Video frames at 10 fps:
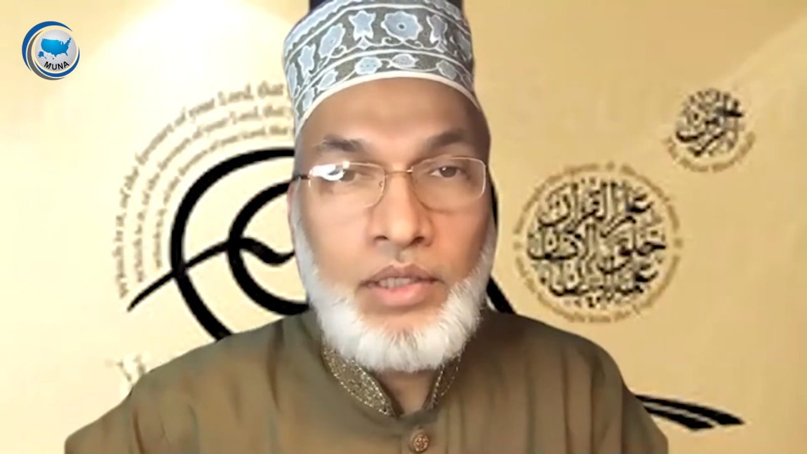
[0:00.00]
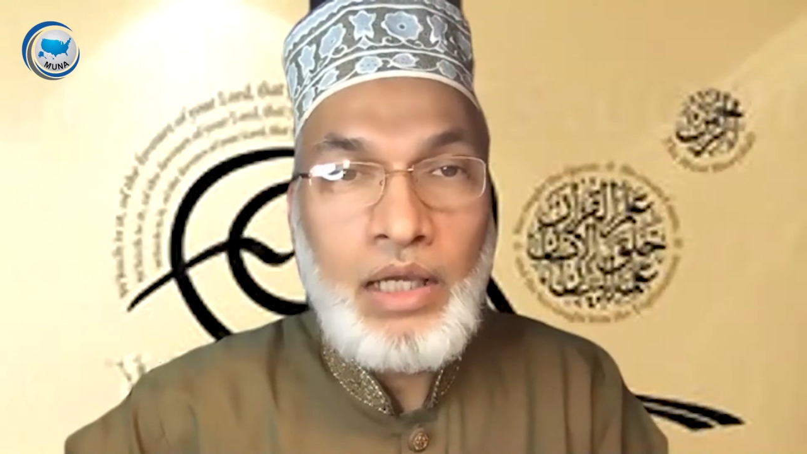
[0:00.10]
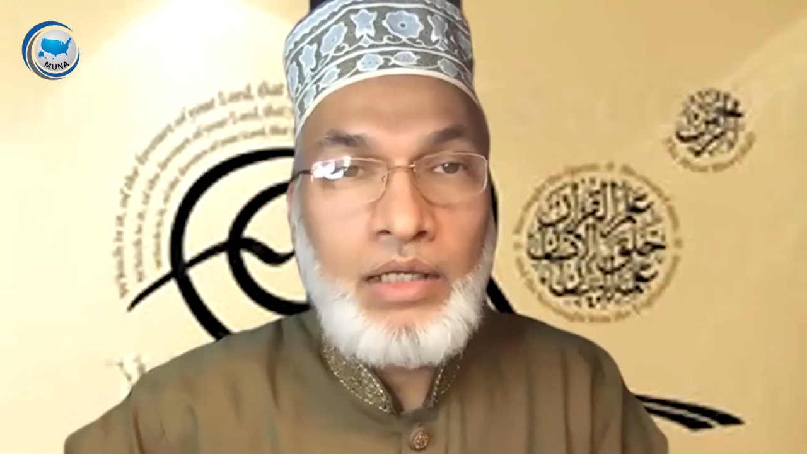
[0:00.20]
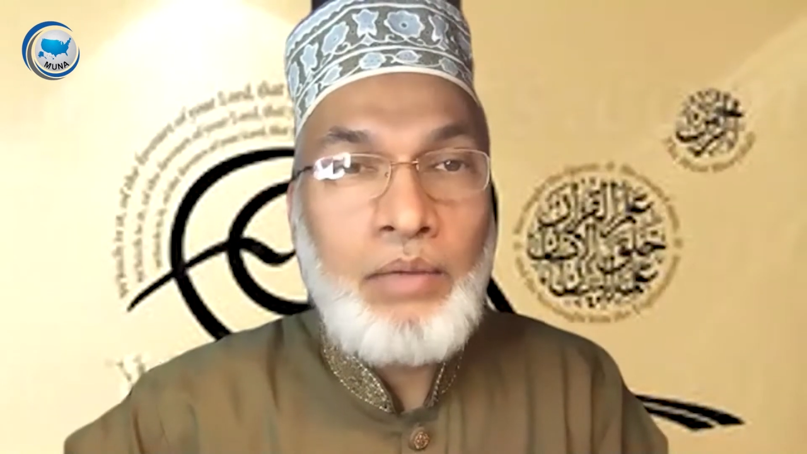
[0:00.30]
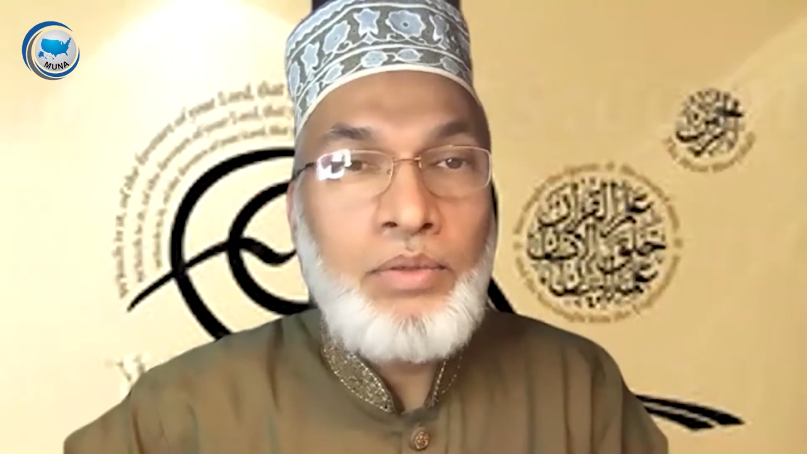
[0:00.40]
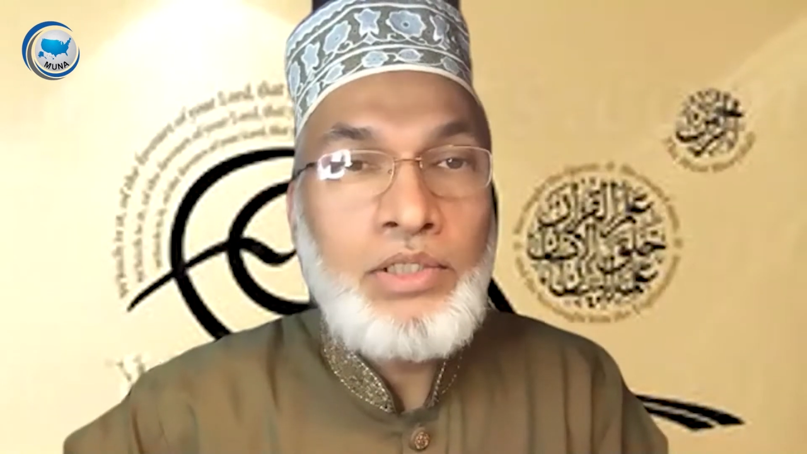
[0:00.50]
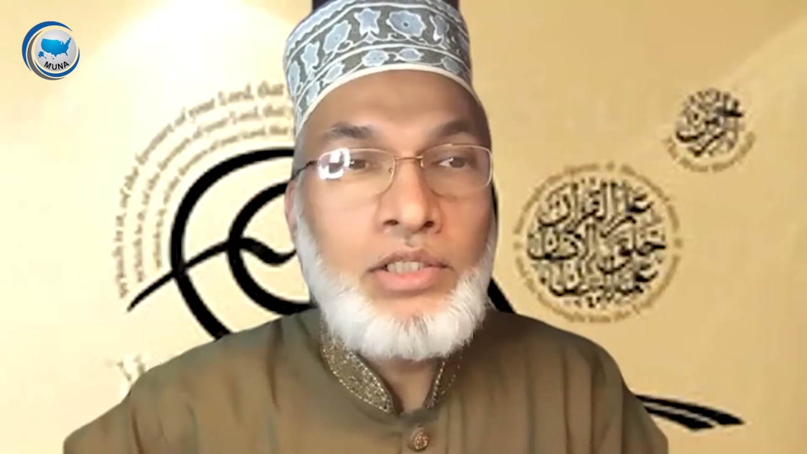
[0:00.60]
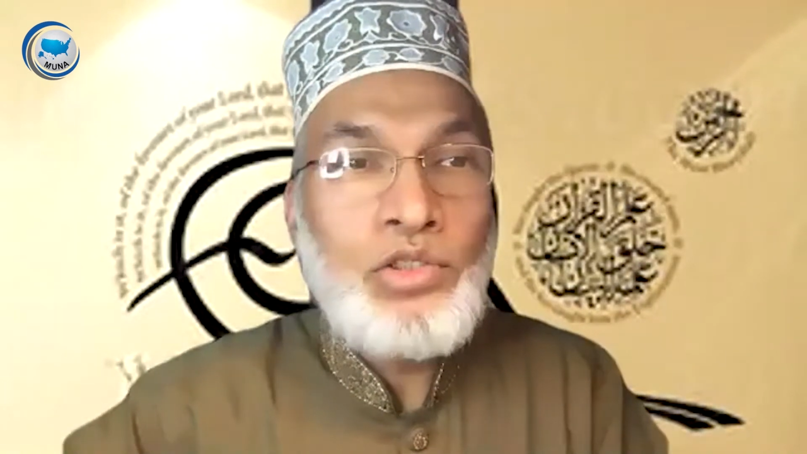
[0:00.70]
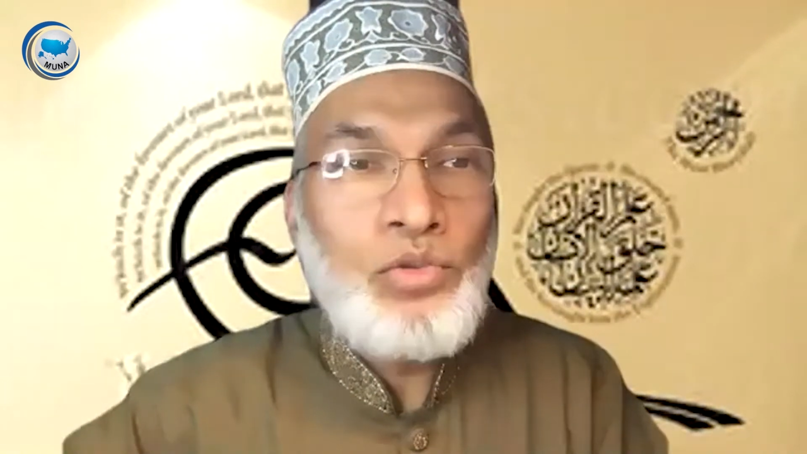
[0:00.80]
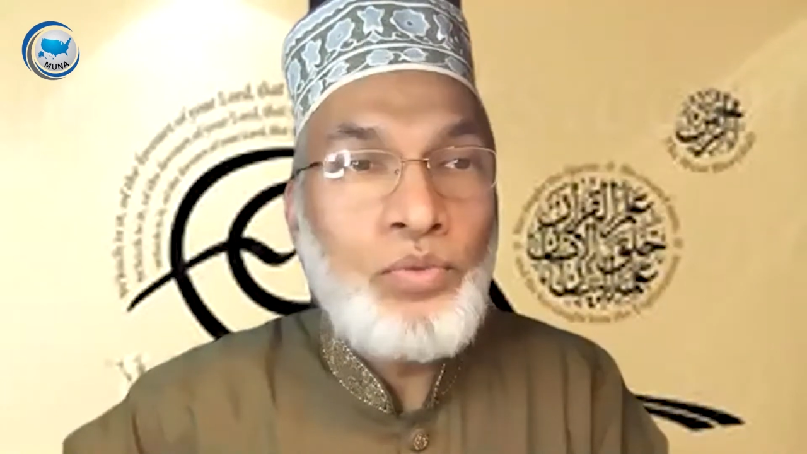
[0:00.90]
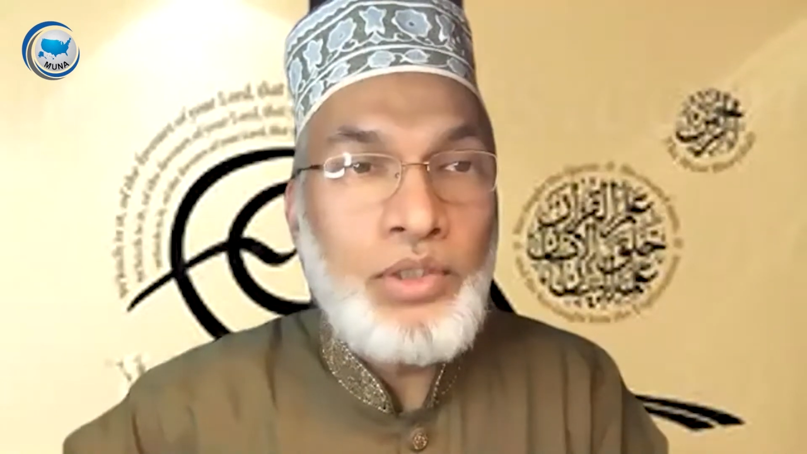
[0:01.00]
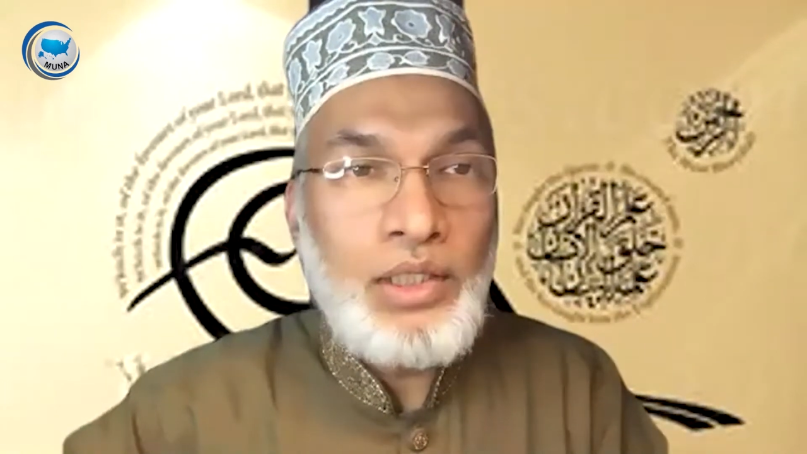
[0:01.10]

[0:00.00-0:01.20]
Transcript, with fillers: এখন আপনার সাথে টুপি